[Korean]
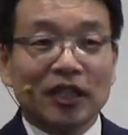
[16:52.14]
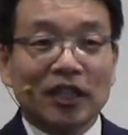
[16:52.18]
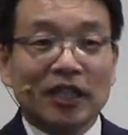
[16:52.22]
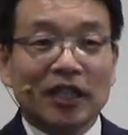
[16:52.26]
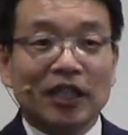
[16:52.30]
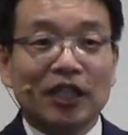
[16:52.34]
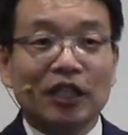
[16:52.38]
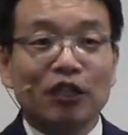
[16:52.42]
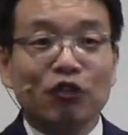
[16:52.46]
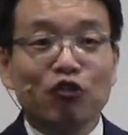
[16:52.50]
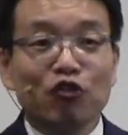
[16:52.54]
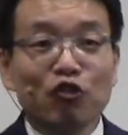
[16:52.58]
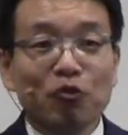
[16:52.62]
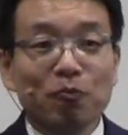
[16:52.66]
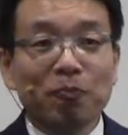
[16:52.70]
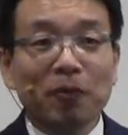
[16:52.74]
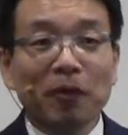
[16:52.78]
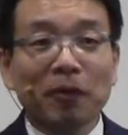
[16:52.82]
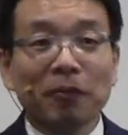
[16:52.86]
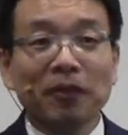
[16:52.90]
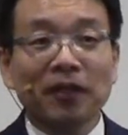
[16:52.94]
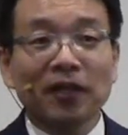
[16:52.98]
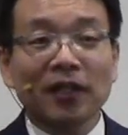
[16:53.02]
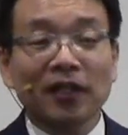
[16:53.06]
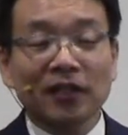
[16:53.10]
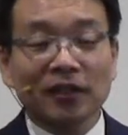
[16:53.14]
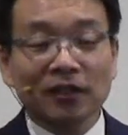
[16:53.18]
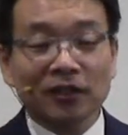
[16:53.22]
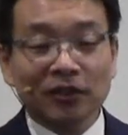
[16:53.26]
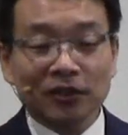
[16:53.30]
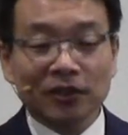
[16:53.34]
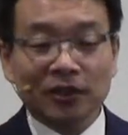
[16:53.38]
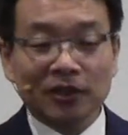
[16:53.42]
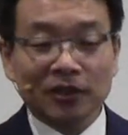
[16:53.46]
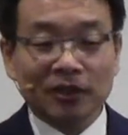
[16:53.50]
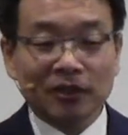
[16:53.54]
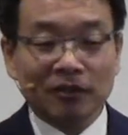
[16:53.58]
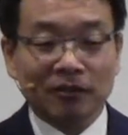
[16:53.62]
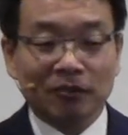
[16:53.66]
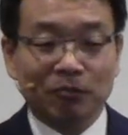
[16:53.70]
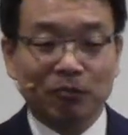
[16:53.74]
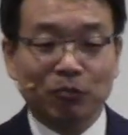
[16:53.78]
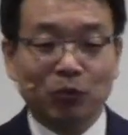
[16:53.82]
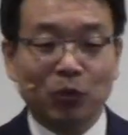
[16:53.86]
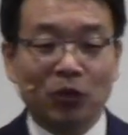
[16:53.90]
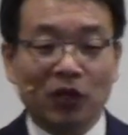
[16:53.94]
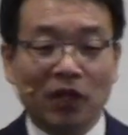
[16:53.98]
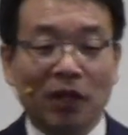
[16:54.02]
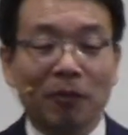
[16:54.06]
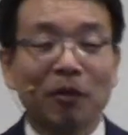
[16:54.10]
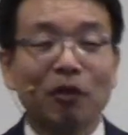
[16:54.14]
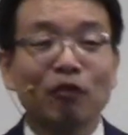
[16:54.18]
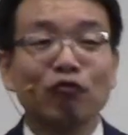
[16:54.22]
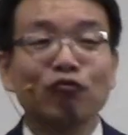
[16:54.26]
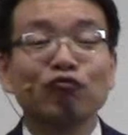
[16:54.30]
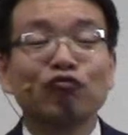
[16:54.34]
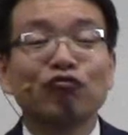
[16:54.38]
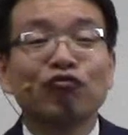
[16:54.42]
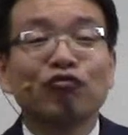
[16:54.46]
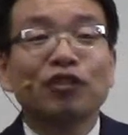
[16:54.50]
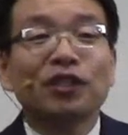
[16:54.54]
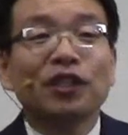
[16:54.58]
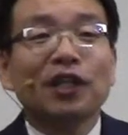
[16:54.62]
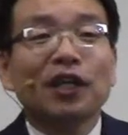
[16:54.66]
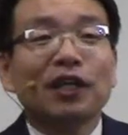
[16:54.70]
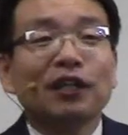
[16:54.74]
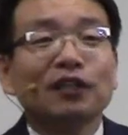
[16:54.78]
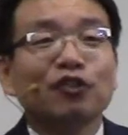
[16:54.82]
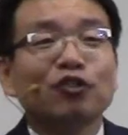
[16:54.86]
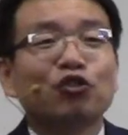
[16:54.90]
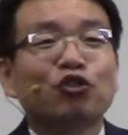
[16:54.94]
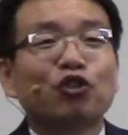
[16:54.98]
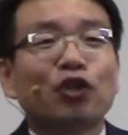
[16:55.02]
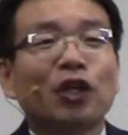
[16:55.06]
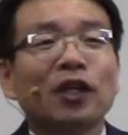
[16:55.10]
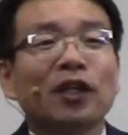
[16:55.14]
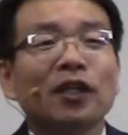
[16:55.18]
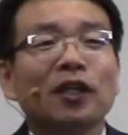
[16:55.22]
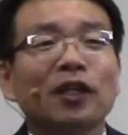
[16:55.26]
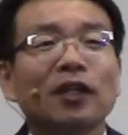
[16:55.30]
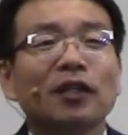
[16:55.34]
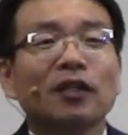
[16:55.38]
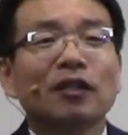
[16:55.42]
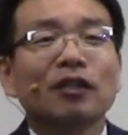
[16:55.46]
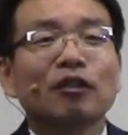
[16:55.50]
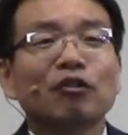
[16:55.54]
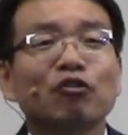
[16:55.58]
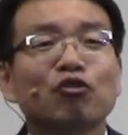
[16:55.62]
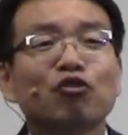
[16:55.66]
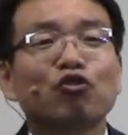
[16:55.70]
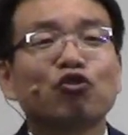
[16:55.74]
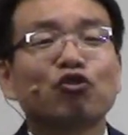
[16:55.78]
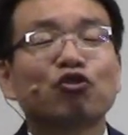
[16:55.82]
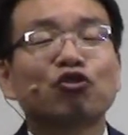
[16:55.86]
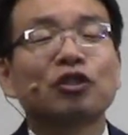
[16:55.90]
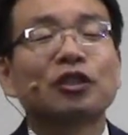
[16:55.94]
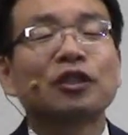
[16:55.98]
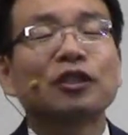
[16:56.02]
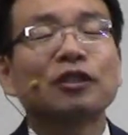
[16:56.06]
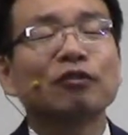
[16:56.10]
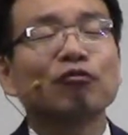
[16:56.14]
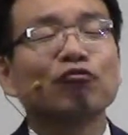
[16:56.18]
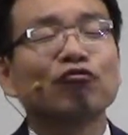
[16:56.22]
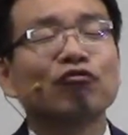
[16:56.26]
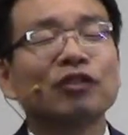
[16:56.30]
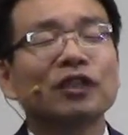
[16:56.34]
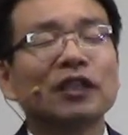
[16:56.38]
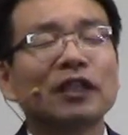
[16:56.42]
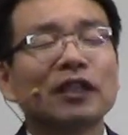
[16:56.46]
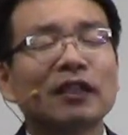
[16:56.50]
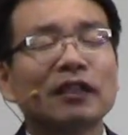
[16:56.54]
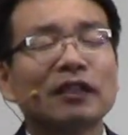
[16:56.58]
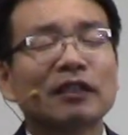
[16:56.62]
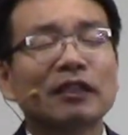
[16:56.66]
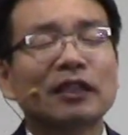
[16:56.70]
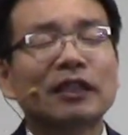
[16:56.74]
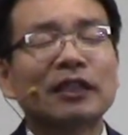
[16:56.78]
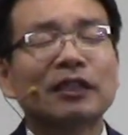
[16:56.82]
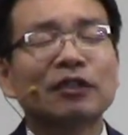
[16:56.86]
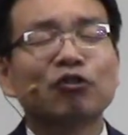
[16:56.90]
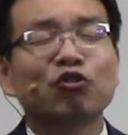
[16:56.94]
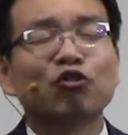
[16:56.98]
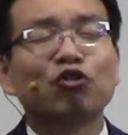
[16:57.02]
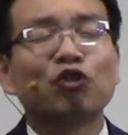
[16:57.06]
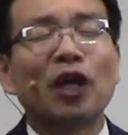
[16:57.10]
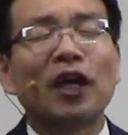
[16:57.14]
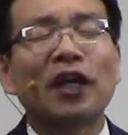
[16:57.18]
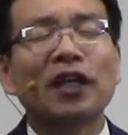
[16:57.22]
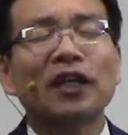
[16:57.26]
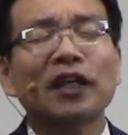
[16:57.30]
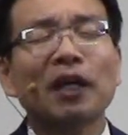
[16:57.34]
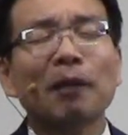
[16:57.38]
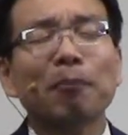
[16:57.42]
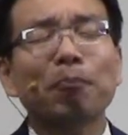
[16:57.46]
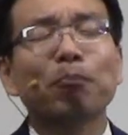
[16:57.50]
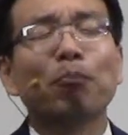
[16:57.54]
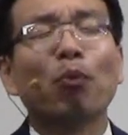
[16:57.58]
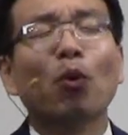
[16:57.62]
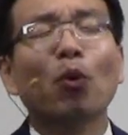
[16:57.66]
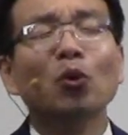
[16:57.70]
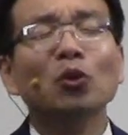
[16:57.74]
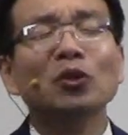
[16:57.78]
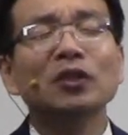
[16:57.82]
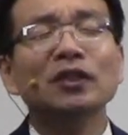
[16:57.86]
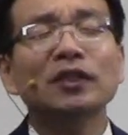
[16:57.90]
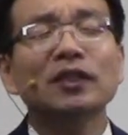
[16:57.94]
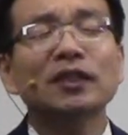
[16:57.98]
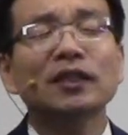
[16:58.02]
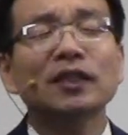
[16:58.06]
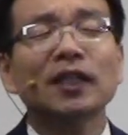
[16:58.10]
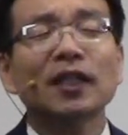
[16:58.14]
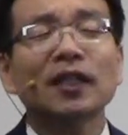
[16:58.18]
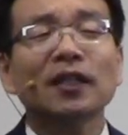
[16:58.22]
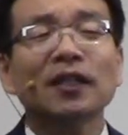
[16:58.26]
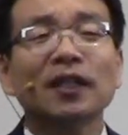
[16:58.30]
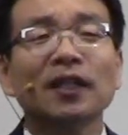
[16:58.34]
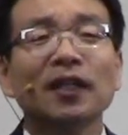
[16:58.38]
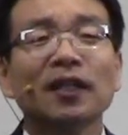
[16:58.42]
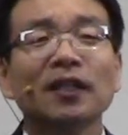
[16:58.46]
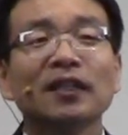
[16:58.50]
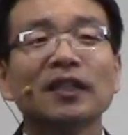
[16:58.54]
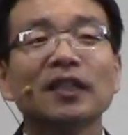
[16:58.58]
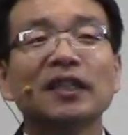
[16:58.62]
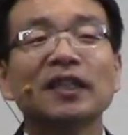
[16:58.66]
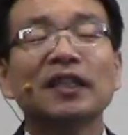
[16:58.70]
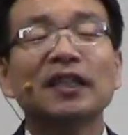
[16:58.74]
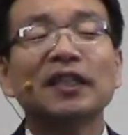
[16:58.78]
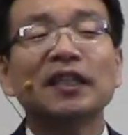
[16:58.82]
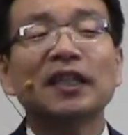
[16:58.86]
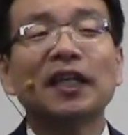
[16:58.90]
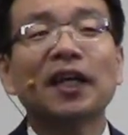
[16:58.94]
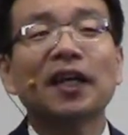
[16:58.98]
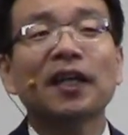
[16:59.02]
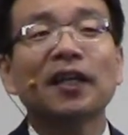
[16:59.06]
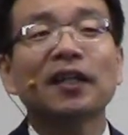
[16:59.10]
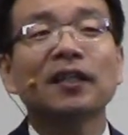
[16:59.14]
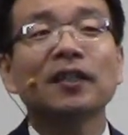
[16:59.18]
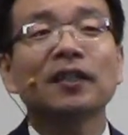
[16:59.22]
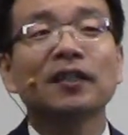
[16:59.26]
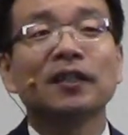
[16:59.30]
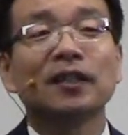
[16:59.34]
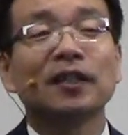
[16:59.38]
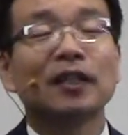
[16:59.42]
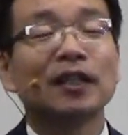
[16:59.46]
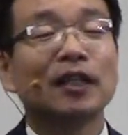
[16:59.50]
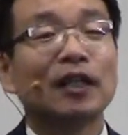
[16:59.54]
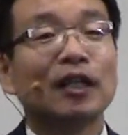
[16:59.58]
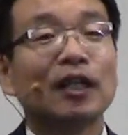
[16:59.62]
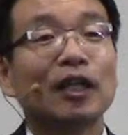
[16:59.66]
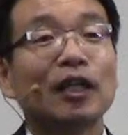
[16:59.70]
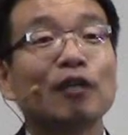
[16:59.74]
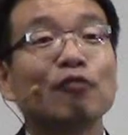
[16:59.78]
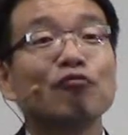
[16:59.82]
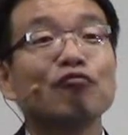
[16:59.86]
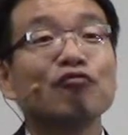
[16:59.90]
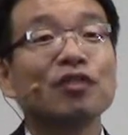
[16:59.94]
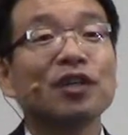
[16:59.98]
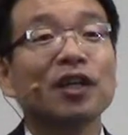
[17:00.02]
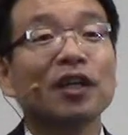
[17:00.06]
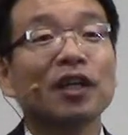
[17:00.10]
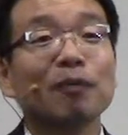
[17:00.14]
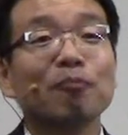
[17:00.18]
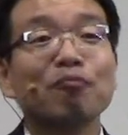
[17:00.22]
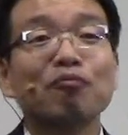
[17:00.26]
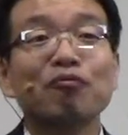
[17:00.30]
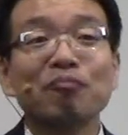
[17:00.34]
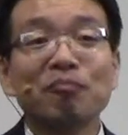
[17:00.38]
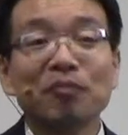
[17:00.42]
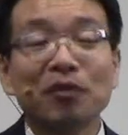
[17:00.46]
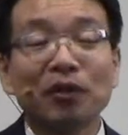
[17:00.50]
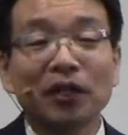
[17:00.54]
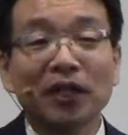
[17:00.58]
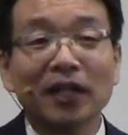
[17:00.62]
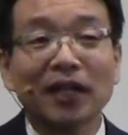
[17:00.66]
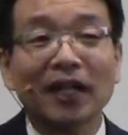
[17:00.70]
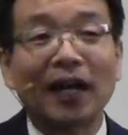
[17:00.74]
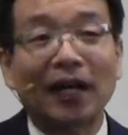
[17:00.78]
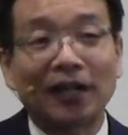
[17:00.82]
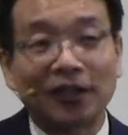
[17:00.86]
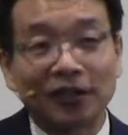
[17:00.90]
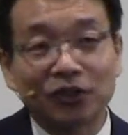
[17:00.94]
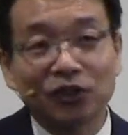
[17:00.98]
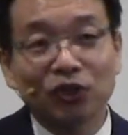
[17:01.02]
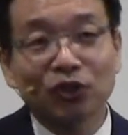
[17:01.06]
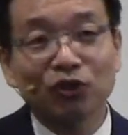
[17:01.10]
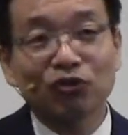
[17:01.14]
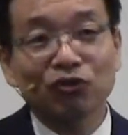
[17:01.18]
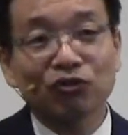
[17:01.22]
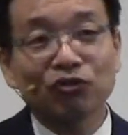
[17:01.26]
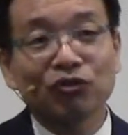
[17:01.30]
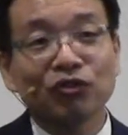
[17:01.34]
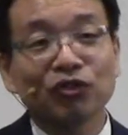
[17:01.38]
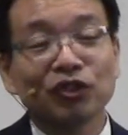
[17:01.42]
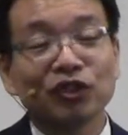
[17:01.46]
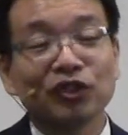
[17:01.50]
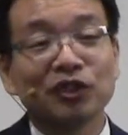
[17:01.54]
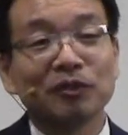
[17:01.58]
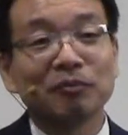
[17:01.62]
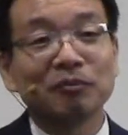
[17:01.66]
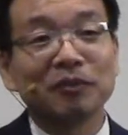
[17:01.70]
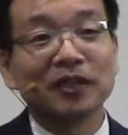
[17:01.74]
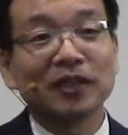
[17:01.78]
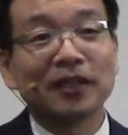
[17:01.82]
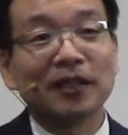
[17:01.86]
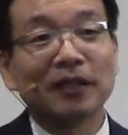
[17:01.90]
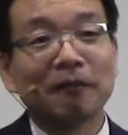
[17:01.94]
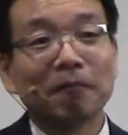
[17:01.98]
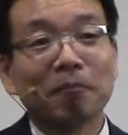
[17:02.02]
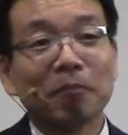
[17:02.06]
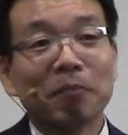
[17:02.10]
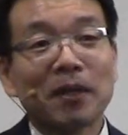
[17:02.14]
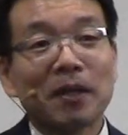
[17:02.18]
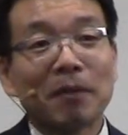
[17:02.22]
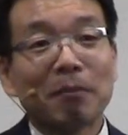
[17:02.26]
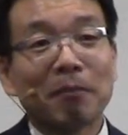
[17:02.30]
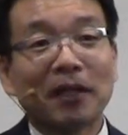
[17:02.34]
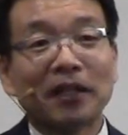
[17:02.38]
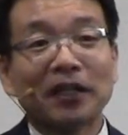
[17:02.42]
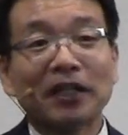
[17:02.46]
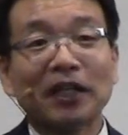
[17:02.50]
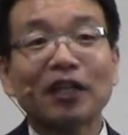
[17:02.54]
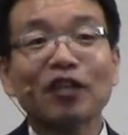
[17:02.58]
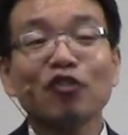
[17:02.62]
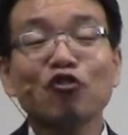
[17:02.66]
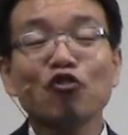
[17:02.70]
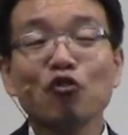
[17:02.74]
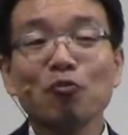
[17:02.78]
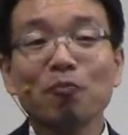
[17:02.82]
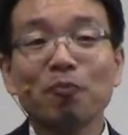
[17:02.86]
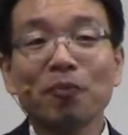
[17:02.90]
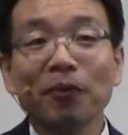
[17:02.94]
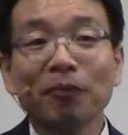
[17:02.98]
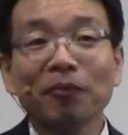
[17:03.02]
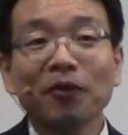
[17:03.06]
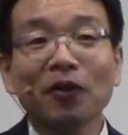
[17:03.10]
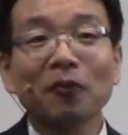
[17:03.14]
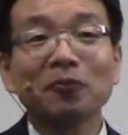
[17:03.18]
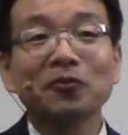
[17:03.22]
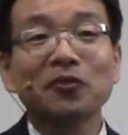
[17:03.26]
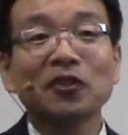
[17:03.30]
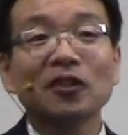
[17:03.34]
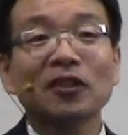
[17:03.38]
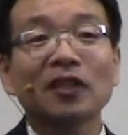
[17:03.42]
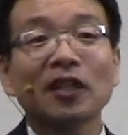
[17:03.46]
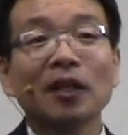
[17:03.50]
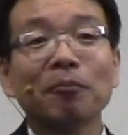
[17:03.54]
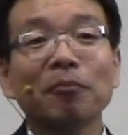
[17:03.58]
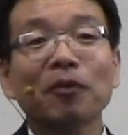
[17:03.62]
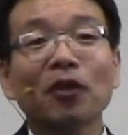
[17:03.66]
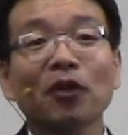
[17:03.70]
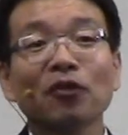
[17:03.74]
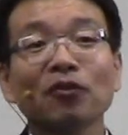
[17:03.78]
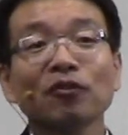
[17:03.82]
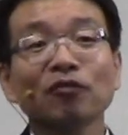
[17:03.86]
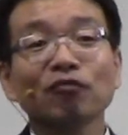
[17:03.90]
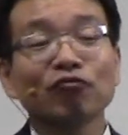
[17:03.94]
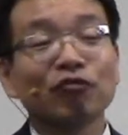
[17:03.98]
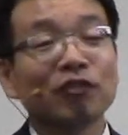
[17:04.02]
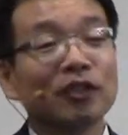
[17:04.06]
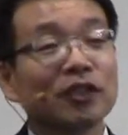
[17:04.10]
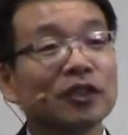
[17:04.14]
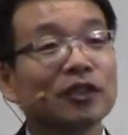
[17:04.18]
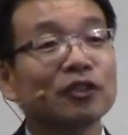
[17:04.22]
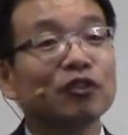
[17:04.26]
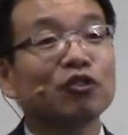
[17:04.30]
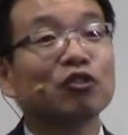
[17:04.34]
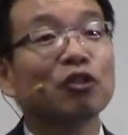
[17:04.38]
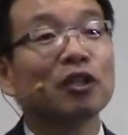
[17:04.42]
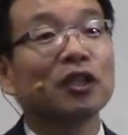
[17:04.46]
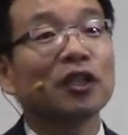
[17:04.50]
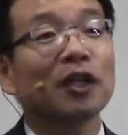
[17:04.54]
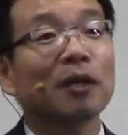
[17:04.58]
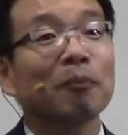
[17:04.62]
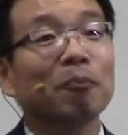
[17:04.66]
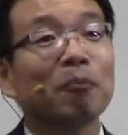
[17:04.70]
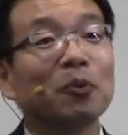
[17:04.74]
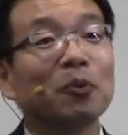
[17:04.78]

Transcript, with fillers: 이 율법이라는 것은 뭐냐면 우리의 죄의 그 우리 그 죄의 본질에 대한 이해를 우리에게 분명히 가르쳐 주는 것입니다. 만약에 율법이 없었다면 우리는 죄의